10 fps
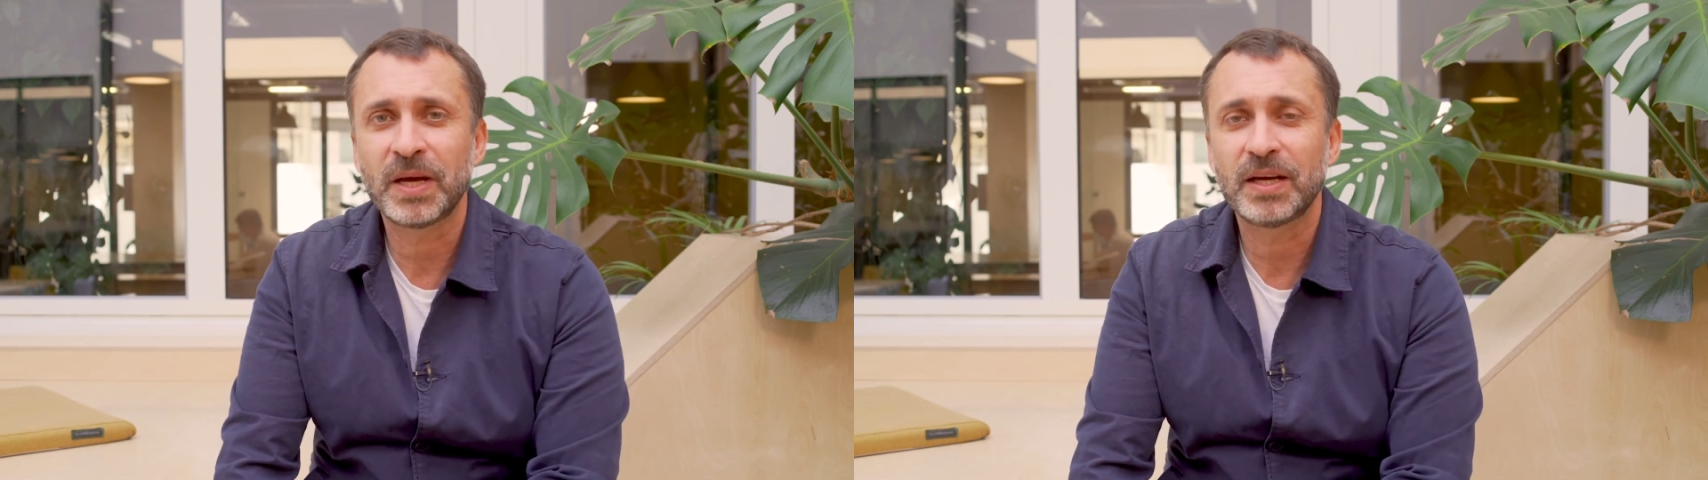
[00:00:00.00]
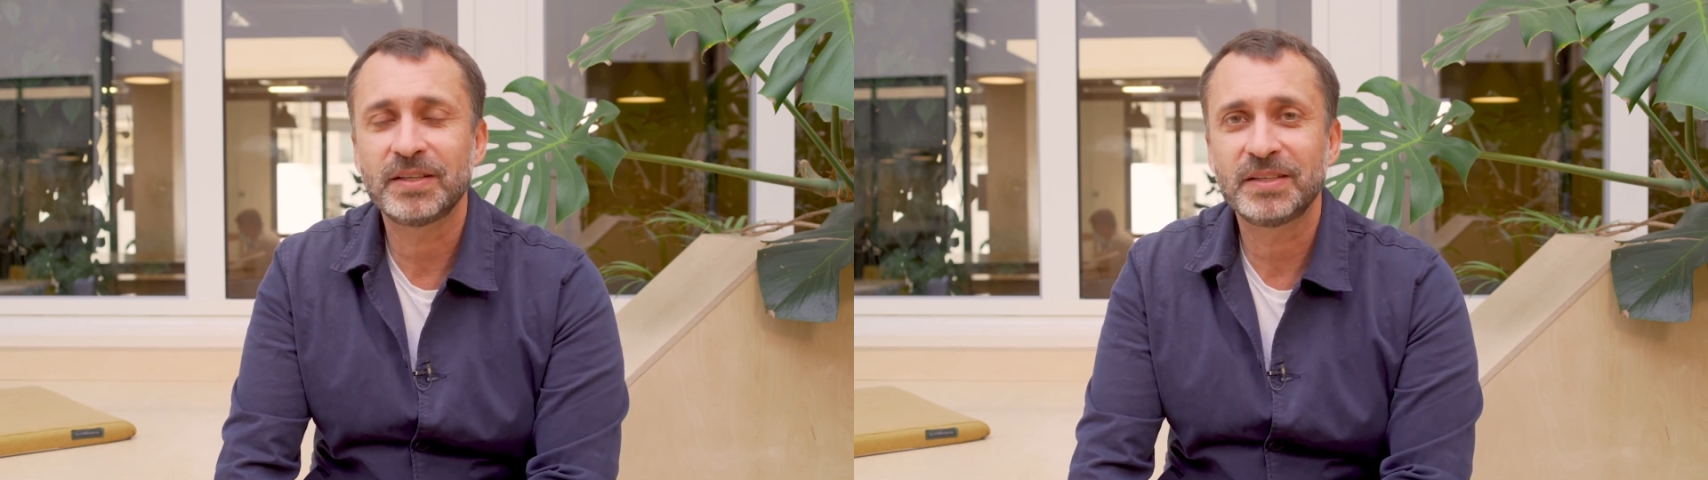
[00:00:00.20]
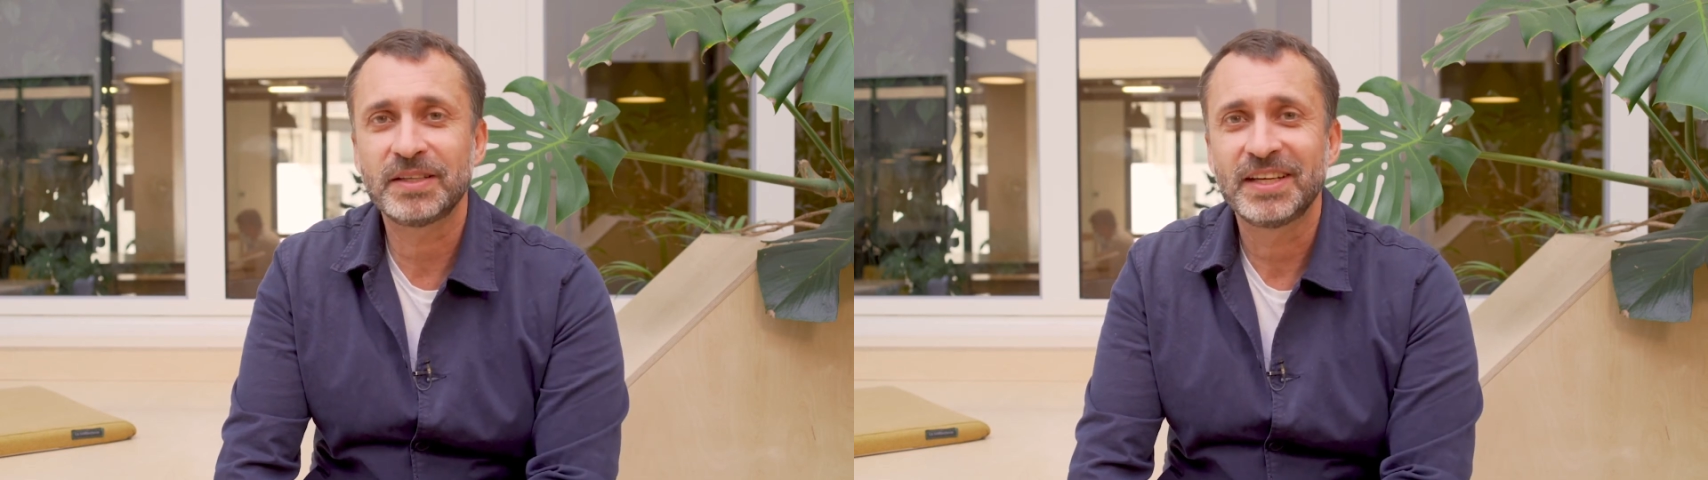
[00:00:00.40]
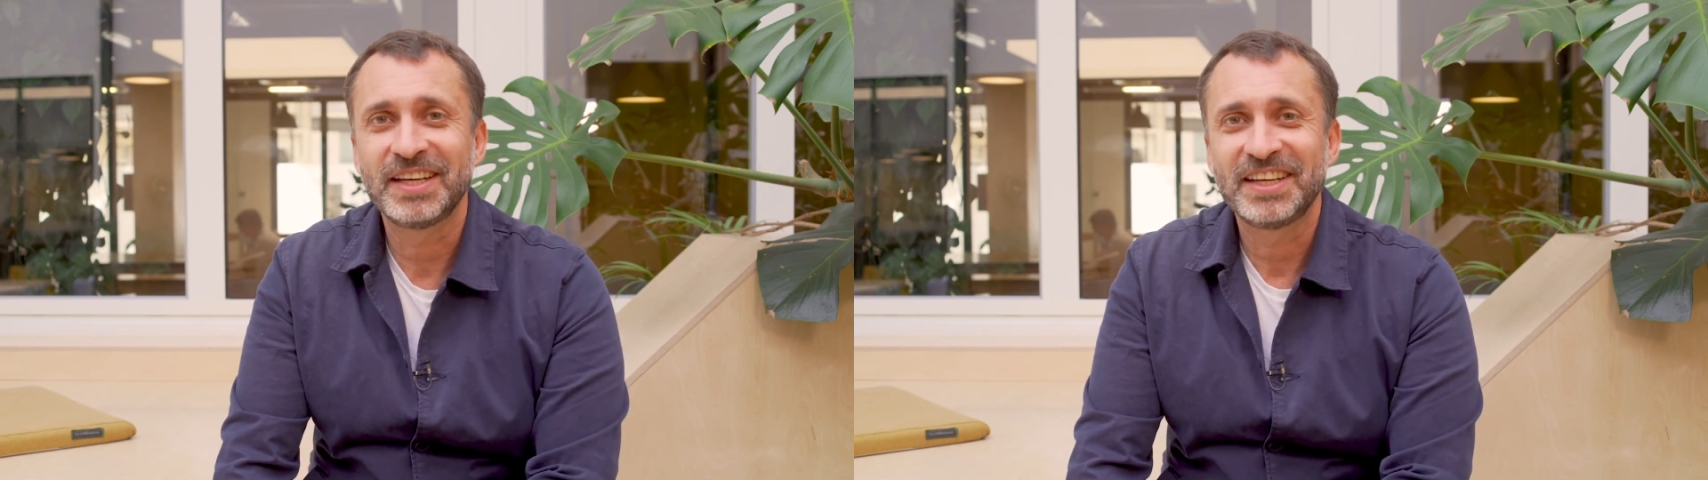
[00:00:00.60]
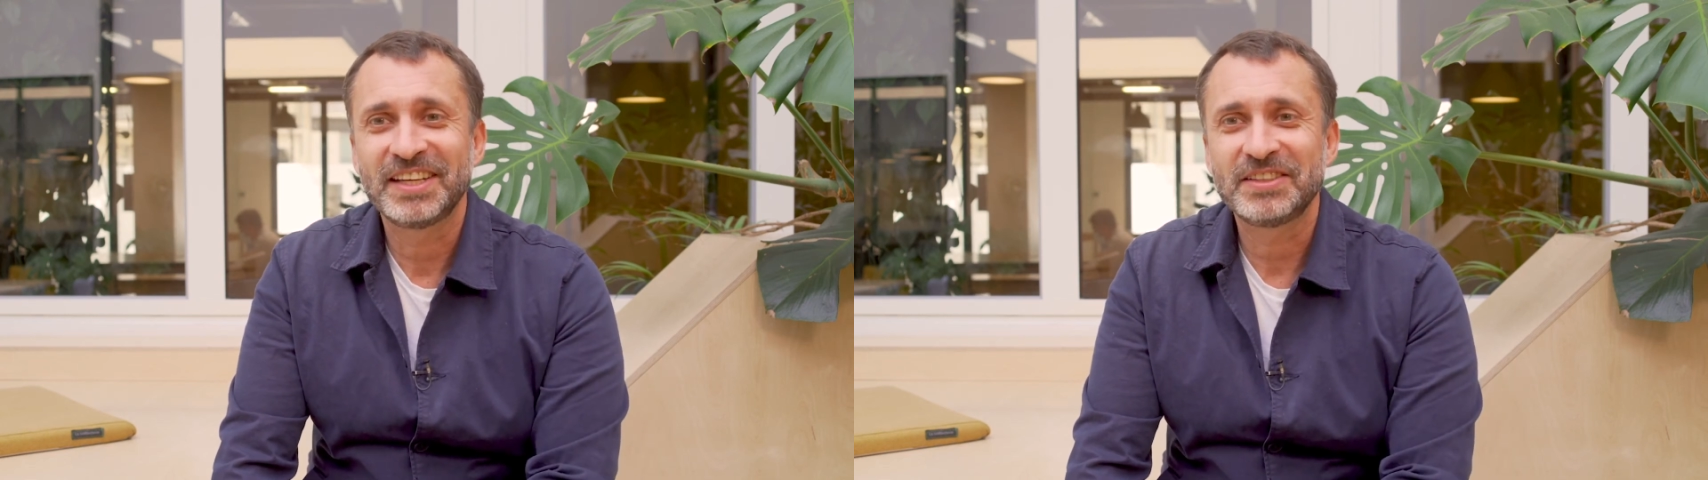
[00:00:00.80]
parlera
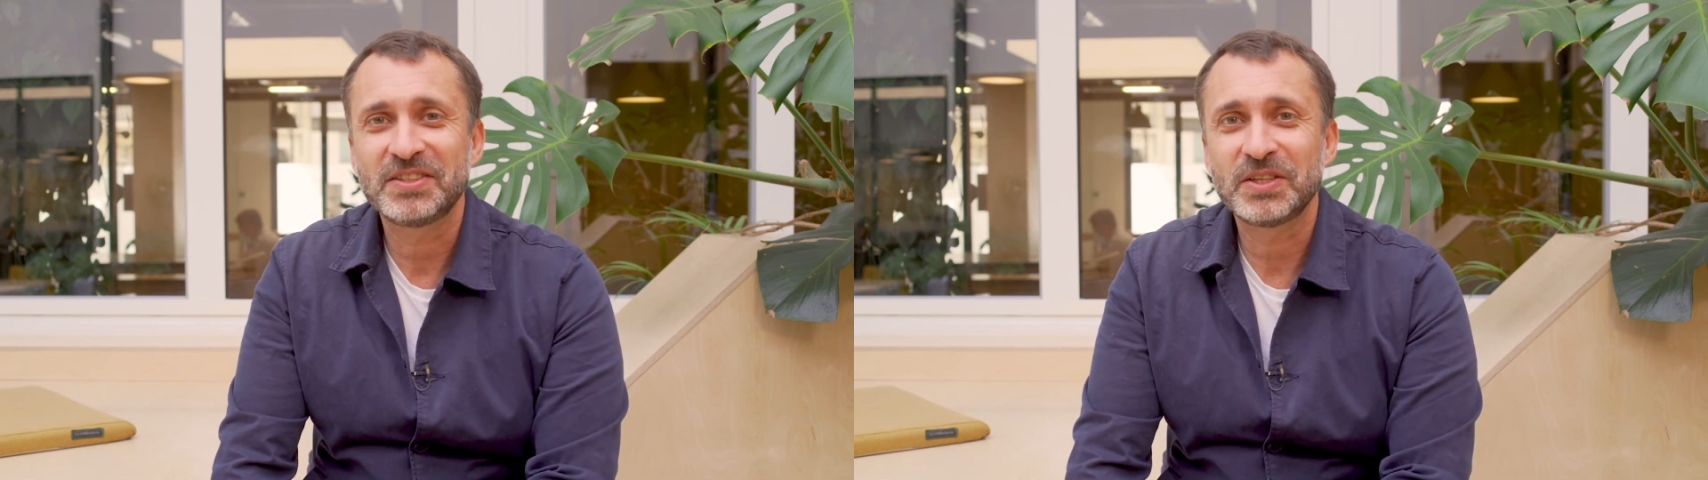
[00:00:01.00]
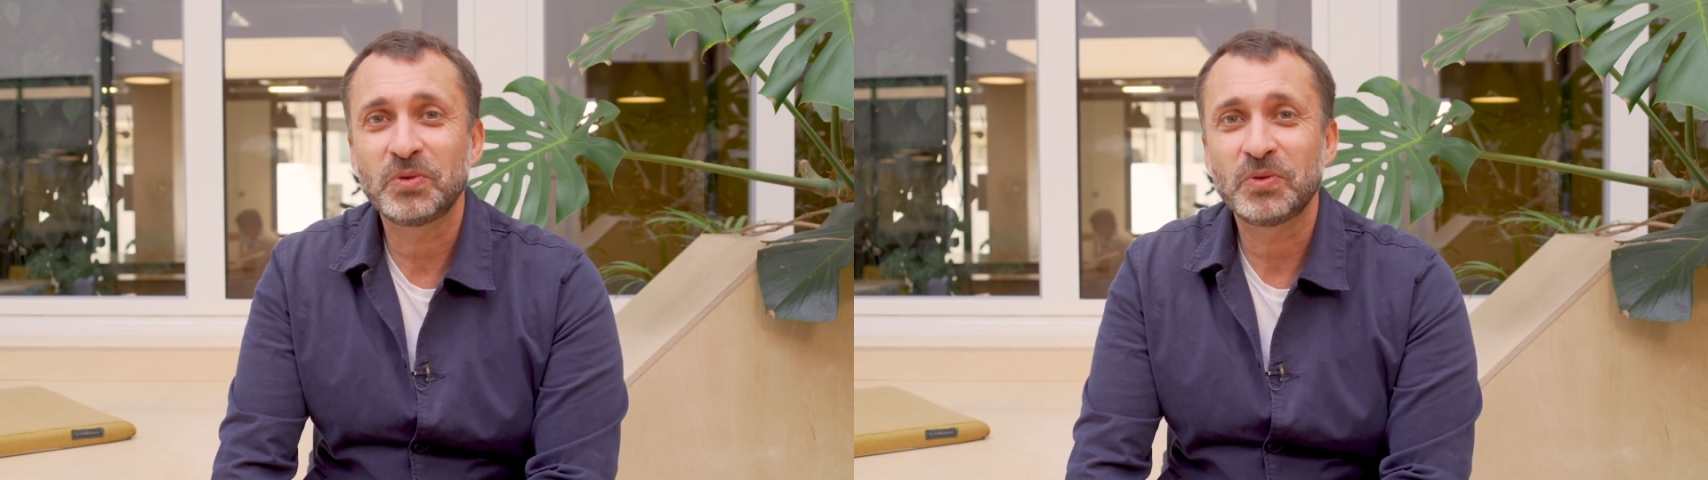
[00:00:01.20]
de ces